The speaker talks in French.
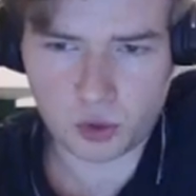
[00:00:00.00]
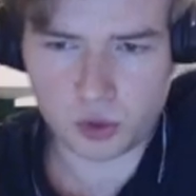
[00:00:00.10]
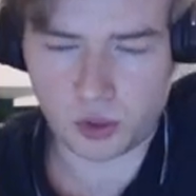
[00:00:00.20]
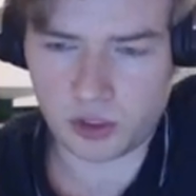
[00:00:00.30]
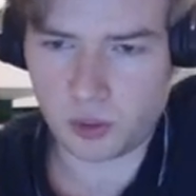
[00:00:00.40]
je
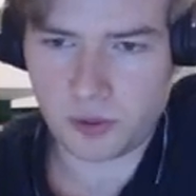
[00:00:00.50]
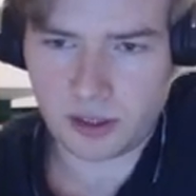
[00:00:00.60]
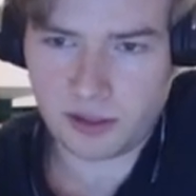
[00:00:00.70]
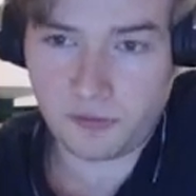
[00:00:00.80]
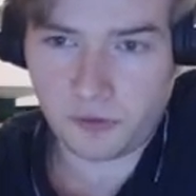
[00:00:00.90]

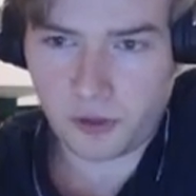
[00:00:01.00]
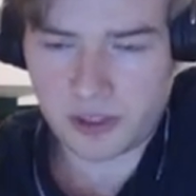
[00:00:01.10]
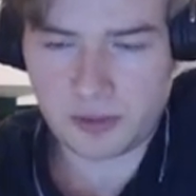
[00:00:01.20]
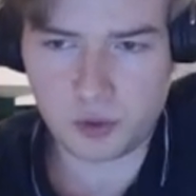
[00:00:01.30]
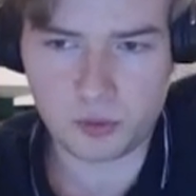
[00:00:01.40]
récupérerai
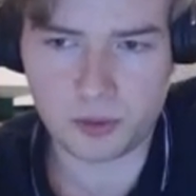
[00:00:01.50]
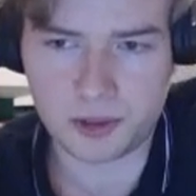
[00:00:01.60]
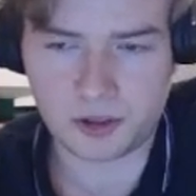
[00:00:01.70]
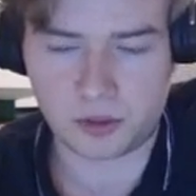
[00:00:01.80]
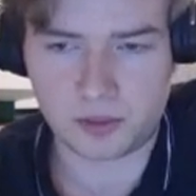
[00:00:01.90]
forcément du
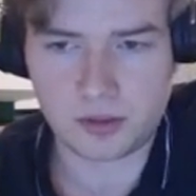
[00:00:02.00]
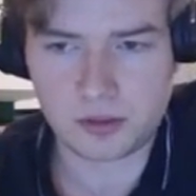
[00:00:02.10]
momentum.